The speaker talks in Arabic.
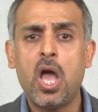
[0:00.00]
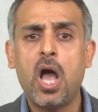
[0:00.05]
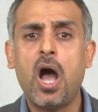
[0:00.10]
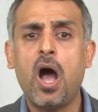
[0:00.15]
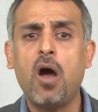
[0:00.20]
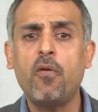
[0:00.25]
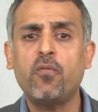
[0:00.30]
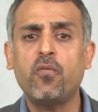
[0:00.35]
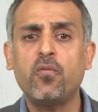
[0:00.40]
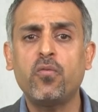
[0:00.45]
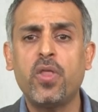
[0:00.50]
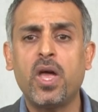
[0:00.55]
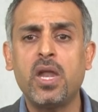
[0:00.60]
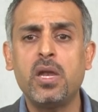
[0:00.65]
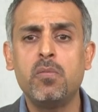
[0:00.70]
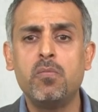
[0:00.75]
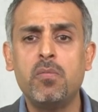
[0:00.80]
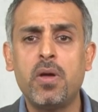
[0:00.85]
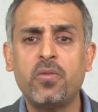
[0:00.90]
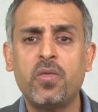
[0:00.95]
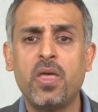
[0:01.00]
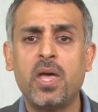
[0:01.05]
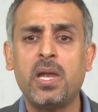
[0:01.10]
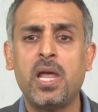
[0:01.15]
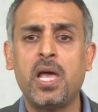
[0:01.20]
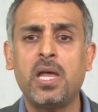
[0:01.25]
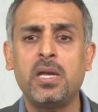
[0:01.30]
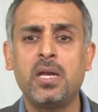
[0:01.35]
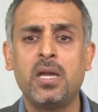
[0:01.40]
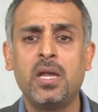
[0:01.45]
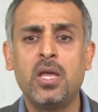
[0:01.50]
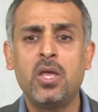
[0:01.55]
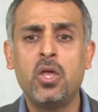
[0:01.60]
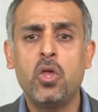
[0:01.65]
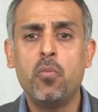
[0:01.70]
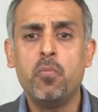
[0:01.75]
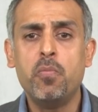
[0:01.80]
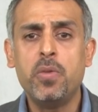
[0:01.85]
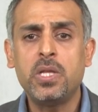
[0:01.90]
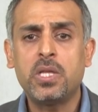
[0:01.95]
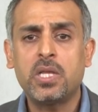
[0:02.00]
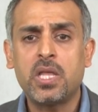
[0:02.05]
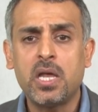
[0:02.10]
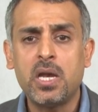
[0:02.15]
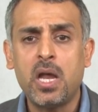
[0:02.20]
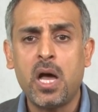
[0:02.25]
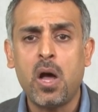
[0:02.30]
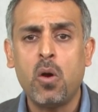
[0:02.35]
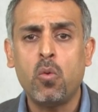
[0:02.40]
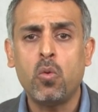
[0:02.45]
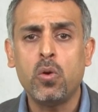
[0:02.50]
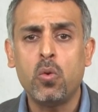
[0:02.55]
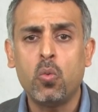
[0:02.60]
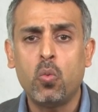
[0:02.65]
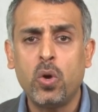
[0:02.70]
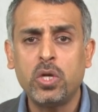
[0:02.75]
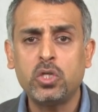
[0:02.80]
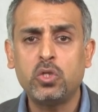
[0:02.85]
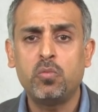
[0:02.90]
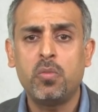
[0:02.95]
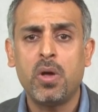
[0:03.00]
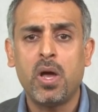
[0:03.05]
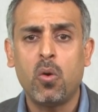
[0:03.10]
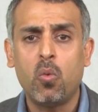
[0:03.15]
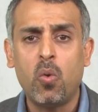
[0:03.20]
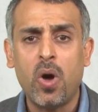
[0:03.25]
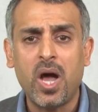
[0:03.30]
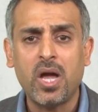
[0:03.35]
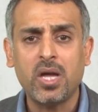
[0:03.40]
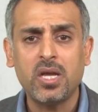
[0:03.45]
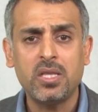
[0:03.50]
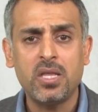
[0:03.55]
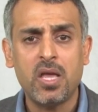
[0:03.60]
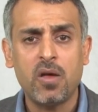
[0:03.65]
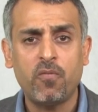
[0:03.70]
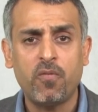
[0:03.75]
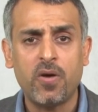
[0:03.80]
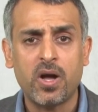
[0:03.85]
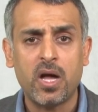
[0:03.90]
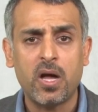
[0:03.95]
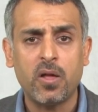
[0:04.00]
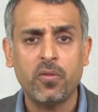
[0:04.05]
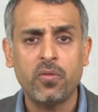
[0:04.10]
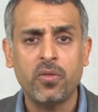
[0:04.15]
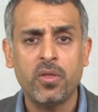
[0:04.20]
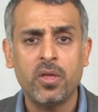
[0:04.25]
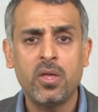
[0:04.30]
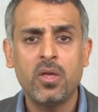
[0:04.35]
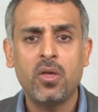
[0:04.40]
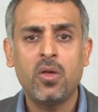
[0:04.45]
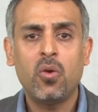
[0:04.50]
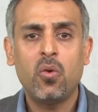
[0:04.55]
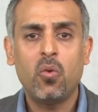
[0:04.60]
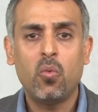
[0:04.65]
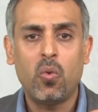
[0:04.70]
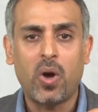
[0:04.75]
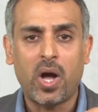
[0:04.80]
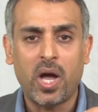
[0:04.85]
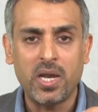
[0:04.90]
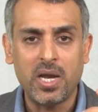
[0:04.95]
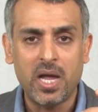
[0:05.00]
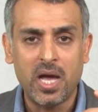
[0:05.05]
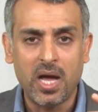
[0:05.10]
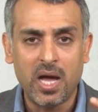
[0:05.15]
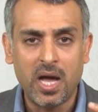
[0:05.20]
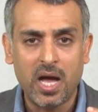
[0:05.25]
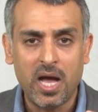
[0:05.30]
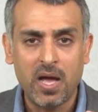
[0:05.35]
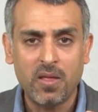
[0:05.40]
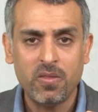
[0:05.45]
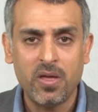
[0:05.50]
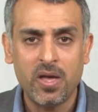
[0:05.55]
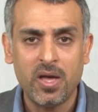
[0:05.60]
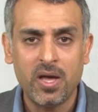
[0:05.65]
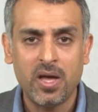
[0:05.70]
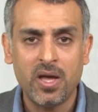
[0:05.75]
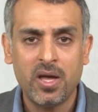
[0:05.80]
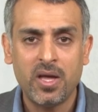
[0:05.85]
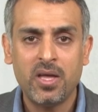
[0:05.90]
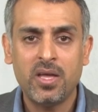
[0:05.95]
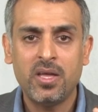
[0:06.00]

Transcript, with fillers: أفضل مثلا من تناول وجبة واحدة فقط وعلى هذا